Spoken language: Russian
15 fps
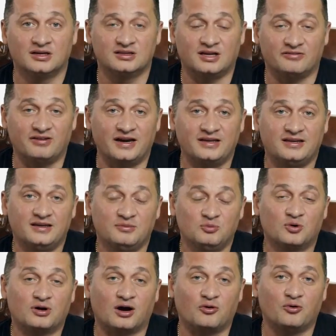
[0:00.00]
Давайте
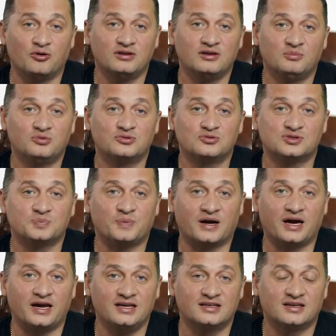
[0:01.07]
ему какое-нибудь
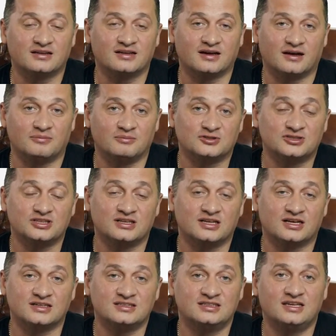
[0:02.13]
успокоительное, можно
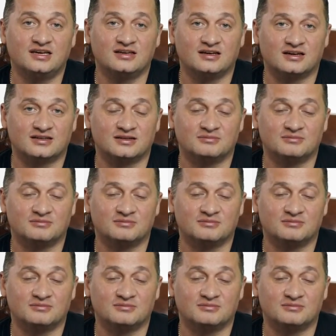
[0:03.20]
на растениях,